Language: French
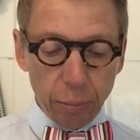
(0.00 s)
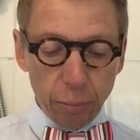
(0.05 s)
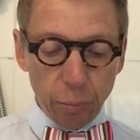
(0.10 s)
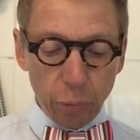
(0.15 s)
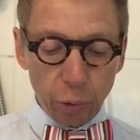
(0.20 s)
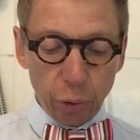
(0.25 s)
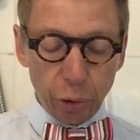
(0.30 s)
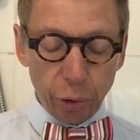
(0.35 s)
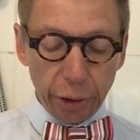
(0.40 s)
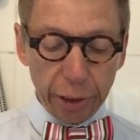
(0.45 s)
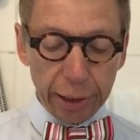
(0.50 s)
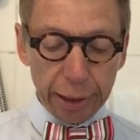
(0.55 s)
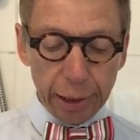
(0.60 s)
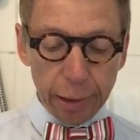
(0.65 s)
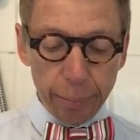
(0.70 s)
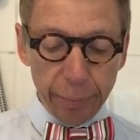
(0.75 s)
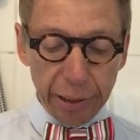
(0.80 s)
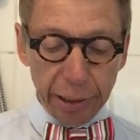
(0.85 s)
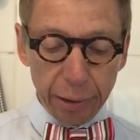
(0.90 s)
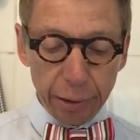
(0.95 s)
Mon cœur est
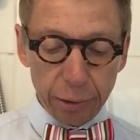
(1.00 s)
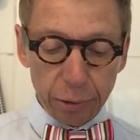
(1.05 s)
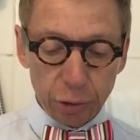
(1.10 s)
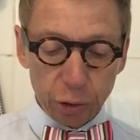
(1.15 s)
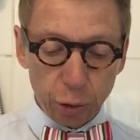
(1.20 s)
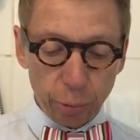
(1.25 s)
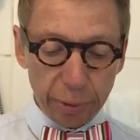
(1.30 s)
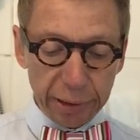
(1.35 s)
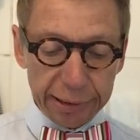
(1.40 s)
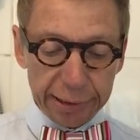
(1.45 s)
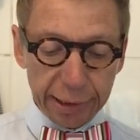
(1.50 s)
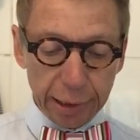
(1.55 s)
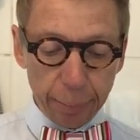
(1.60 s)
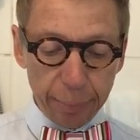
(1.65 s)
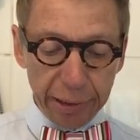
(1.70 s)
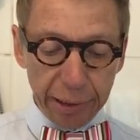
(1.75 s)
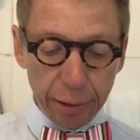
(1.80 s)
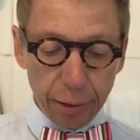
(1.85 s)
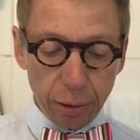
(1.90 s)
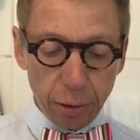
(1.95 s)
calmé, j'embrasse
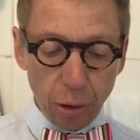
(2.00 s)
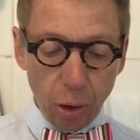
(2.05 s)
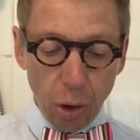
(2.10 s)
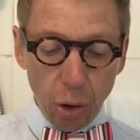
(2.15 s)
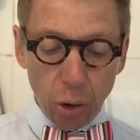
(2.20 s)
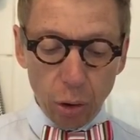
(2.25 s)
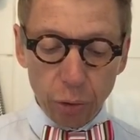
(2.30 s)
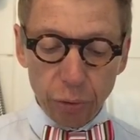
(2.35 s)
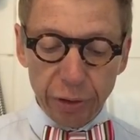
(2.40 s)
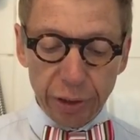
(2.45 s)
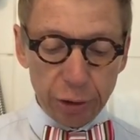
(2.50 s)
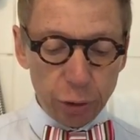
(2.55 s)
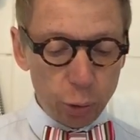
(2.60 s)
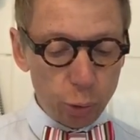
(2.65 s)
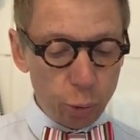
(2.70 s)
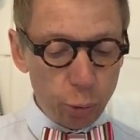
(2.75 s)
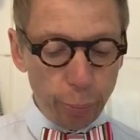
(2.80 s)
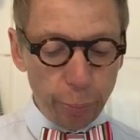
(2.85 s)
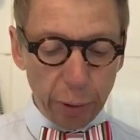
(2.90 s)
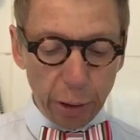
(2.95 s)
Camille. Oh, t'es
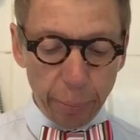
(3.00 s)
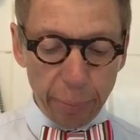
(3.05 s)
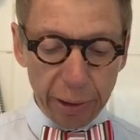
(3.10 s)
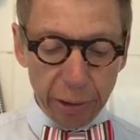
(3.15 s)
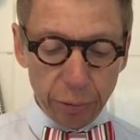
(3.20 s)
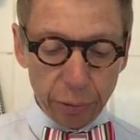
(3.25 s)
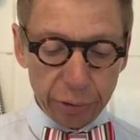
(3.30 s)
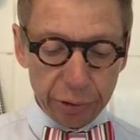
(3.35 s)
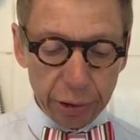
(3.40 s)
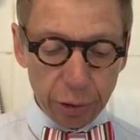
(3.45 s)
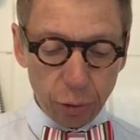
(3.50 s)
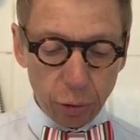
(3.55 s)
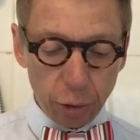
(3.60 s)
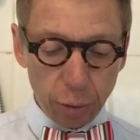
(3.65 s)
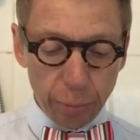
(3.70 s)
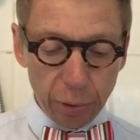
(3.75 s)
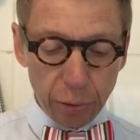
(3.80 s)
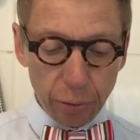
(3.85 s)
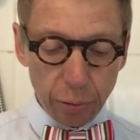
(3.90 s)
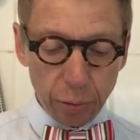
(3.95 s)
super belle dans cette
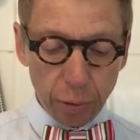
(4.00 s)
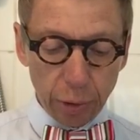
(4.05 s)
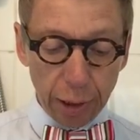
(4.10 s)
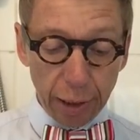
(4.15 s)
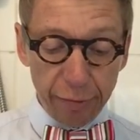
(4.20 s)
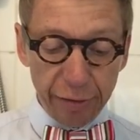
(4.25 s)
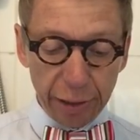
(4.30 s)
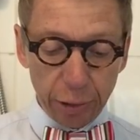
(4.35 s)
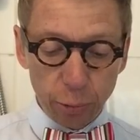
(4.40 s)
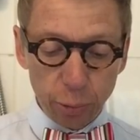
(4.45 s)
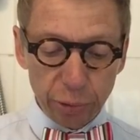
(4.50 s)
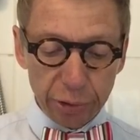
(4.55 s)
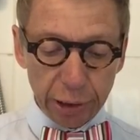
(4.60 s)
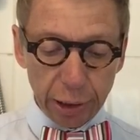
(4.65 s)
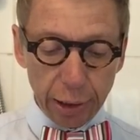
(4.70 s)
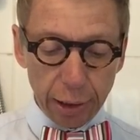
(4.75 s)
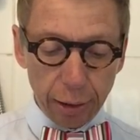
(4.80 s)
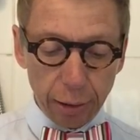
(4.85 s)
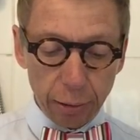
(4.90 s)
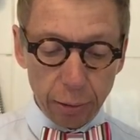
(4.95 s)
robe. Elle vient d'où
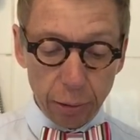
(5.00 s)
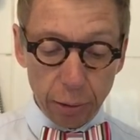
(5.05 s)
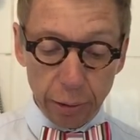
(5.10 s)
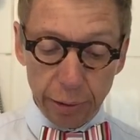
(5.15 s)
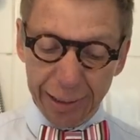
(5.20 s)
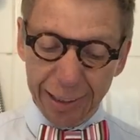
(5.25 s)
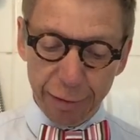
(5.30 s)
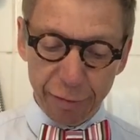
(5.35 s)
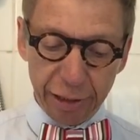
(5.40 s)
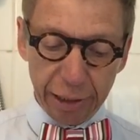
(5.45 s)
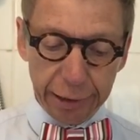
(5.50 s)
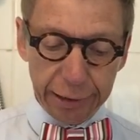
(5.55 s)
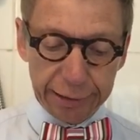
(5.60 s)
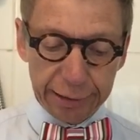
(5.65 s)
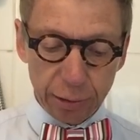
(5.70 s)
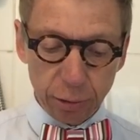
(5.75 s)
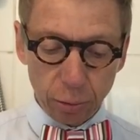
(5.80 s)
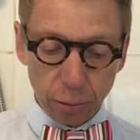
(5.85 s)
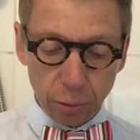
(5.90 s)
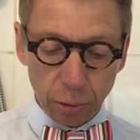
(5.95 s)
celle-là
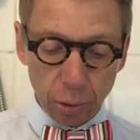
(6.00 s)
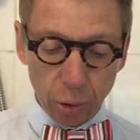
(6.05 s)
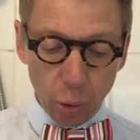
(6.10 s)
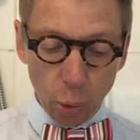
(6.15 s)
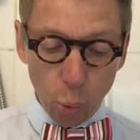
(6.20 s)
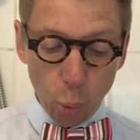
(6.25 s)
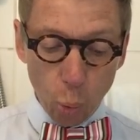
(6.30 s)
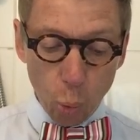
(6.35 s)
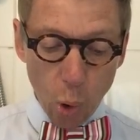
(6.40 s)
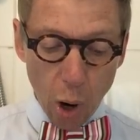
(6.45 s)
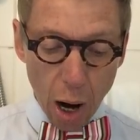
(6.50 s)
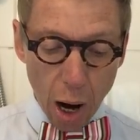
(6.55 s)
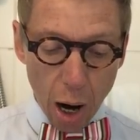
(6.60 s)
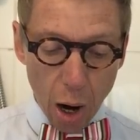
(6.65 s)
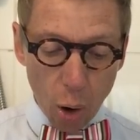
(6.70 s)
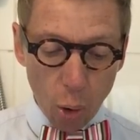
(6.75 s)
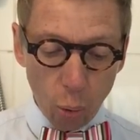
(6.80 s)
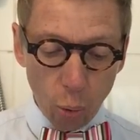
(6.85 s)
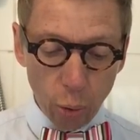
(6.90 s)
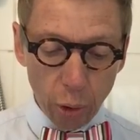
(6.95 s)
D'Afghanistan.
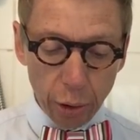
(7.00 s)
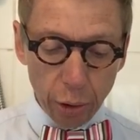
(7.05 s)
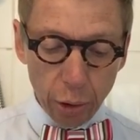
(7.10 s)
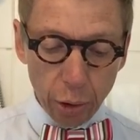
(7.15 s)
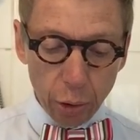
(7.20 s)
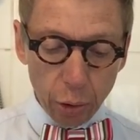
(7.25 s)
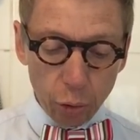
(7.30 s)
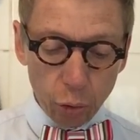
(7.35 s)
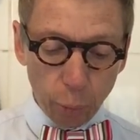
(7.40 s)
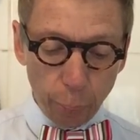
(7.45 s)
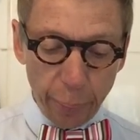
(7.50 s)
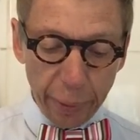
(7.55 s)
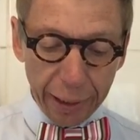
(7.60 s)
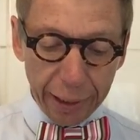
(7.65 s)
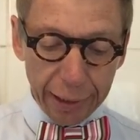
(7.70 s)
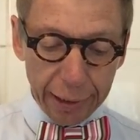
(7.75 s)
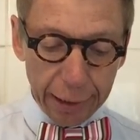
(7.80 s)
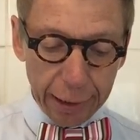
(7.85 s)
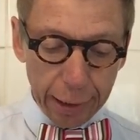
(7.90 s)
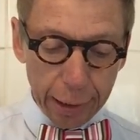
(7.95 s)
Waouh ton
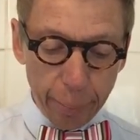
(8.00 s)
père, il est